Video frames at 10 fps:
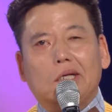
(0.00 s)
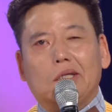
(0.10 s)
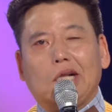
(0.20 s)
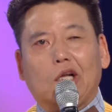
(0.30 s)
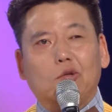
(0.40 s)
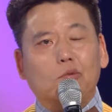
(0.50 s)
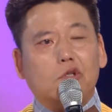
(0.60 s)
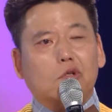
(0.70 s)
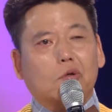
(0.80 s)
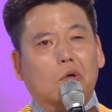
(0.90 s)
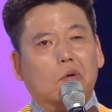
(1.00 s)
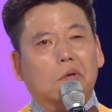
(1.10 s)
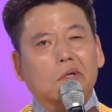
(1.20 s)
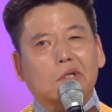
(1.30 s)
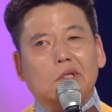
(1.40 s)
어, 나눔을
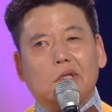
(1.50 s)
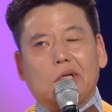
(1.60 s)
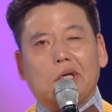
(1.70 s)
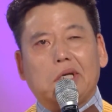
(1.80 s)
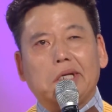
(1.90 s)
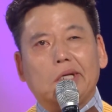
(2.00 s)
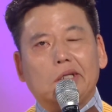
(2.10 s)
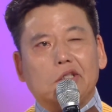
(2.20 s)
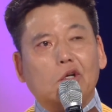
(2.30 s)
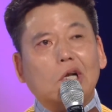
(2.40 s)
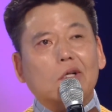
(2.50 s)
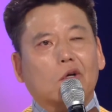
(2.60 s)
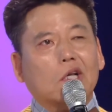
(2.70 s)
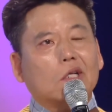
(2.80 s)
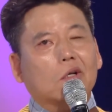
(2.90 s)
주고 이렇게 선한
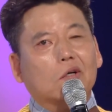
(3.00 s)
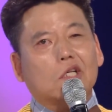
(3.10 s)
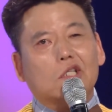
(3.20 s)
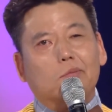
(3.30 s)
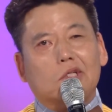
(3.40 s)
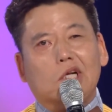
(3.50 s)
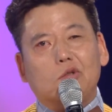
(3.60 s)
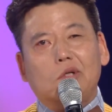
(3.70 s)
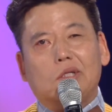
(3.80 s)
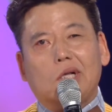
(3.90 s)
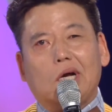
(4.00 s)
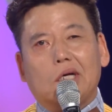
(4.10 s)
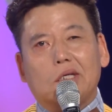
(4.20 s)
영향력을 끼치며 살 수 있다.